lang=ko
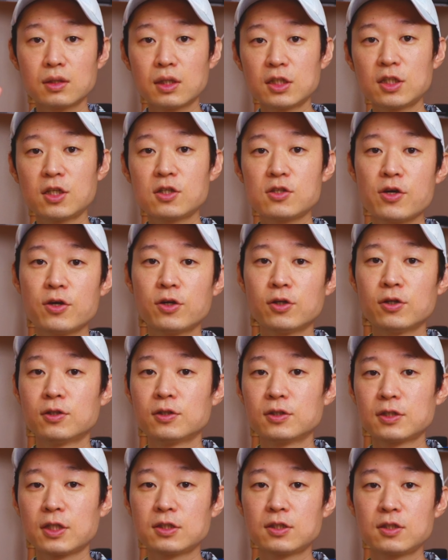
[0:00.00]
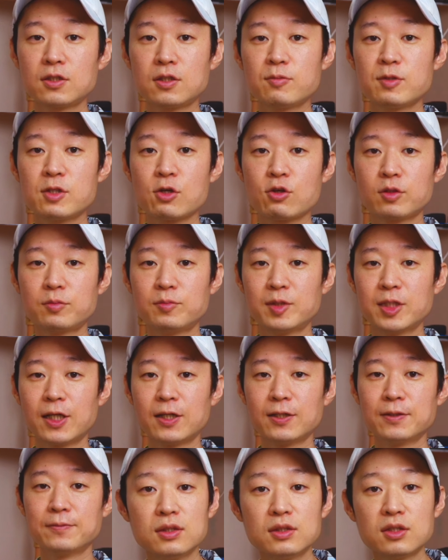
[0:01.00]
안녕하세요 다트 t v
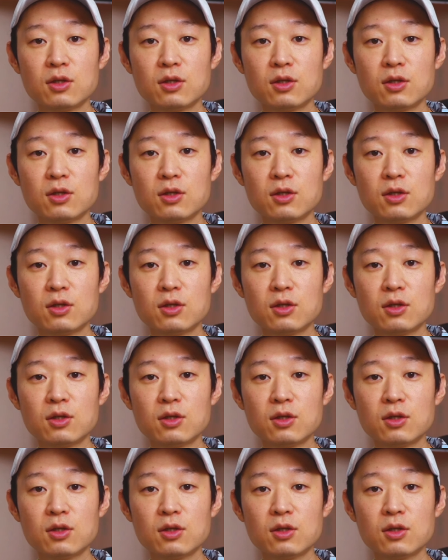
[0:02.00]
성우입니다